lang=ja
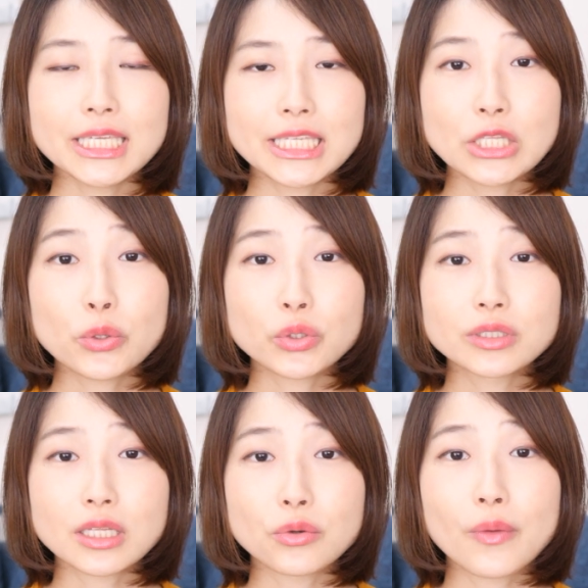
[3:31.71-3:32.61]
生き残っ
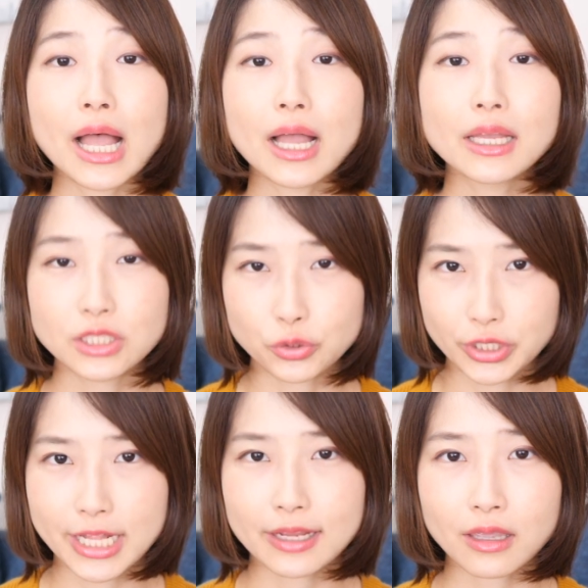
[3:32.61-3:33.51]
たのは一
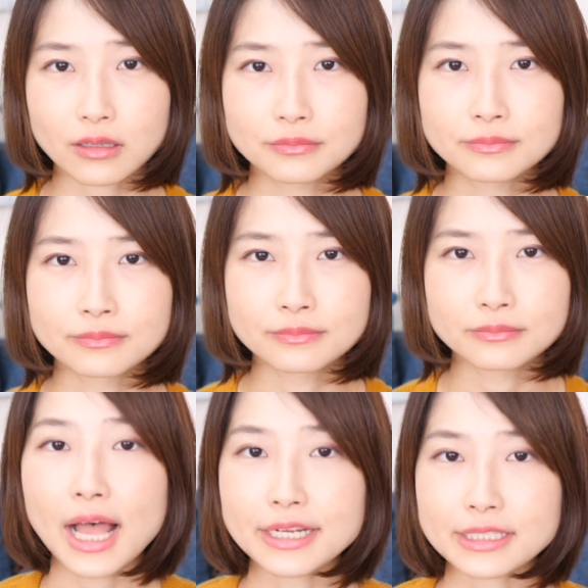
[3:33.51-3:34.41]
人だけ。
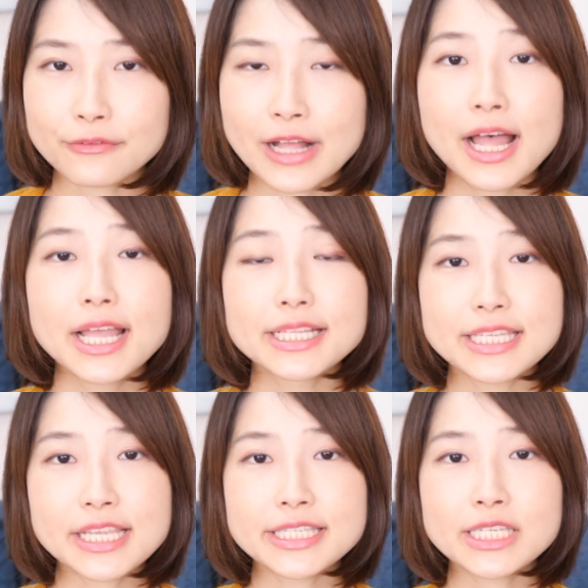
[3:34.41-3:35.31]
遥は
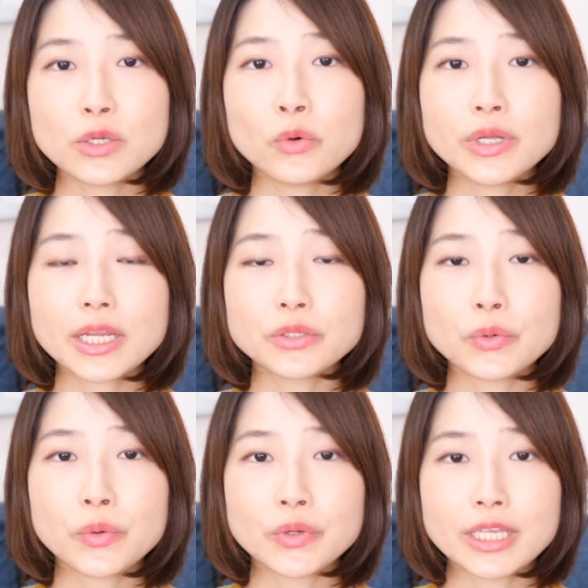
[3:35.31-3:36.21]
全身大やけ
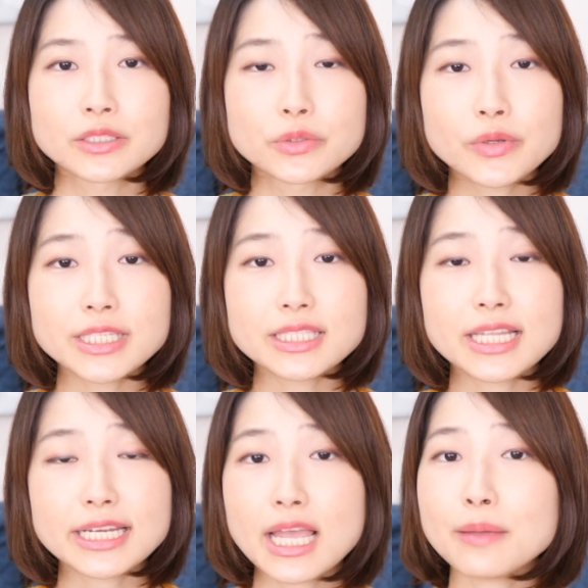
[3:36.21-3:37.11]
どを負い、壮絶
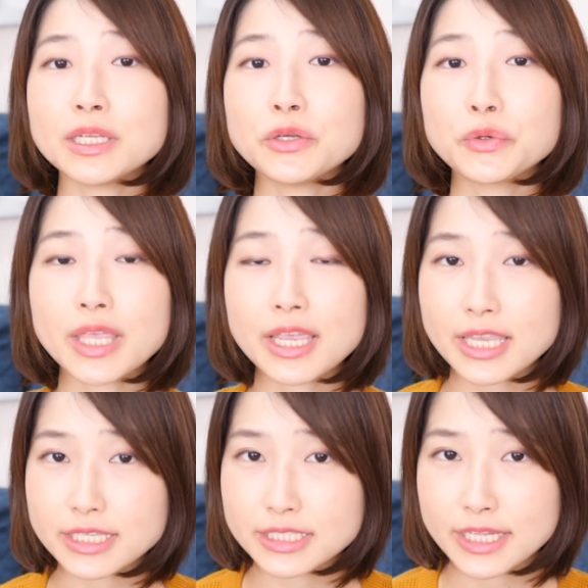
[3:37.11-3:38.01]
なリハビリを経
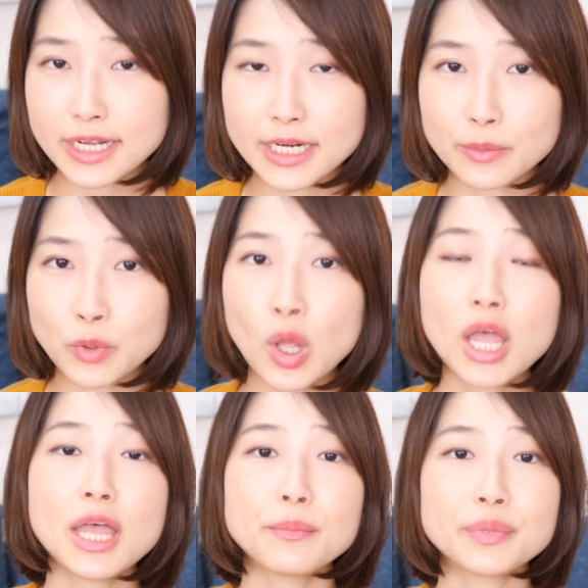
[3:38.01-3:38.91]
験しながらも
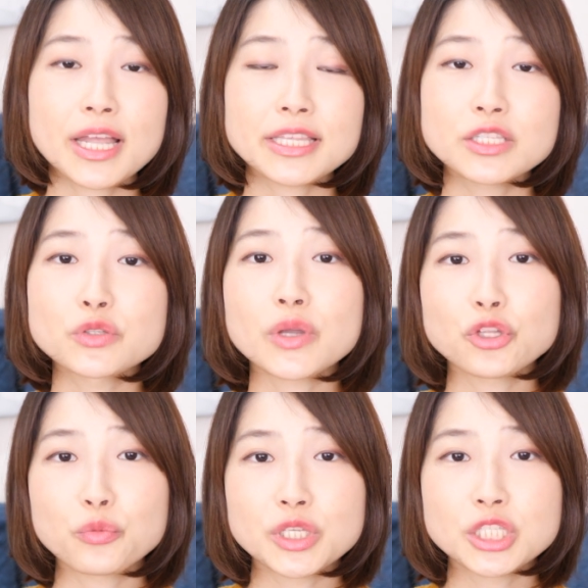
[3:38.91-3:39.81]
ピアニスト
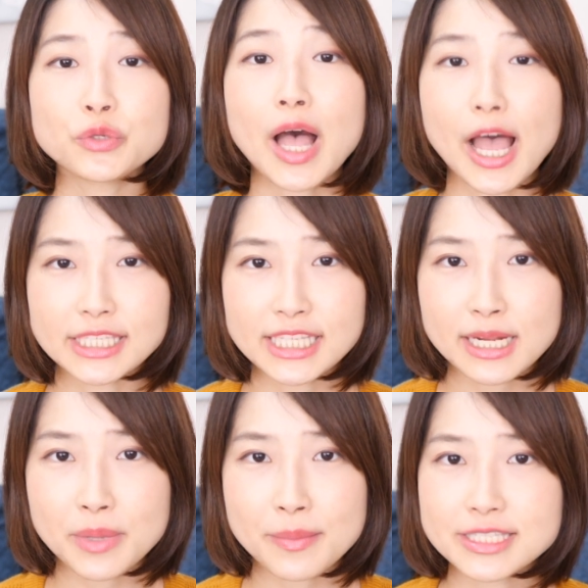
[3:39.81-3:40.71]
への道は諦
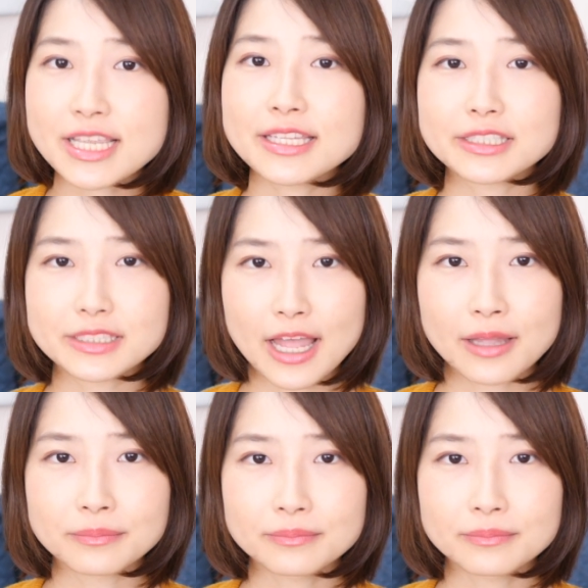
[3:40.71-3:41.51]
めませんでした。